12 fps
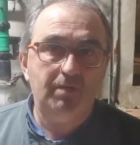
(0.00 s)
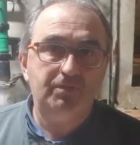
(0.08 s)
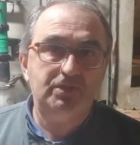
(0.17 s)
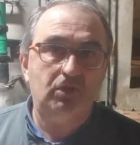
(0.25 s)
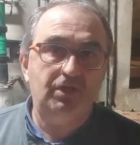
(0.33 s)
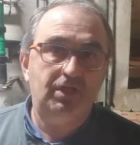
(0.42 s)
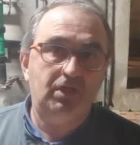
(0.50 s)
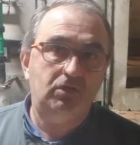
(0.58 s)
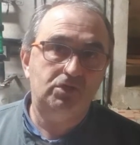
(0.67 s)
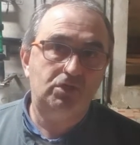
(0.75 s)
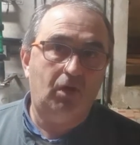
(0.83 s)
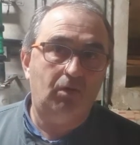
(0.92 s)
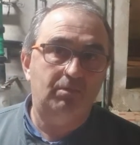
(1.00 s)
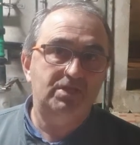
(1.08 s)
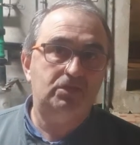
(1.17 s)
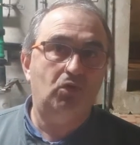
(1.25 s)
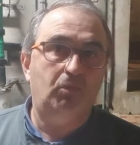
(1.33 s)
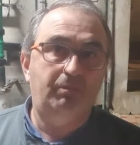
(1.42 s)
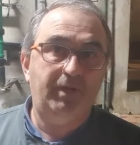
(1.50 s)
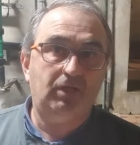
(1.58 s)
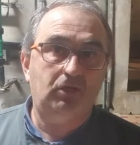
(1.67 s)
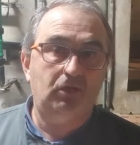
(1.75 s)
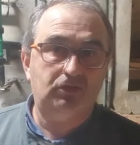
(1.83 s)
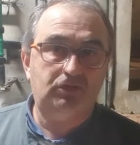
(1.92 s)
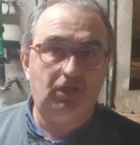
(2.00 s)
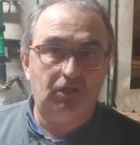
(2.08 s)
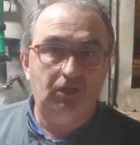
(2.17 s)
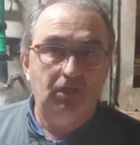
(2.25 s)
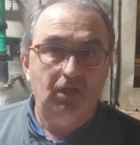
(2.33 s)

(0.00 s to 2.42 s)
puisque les négociants en bestiaux perdent leur temps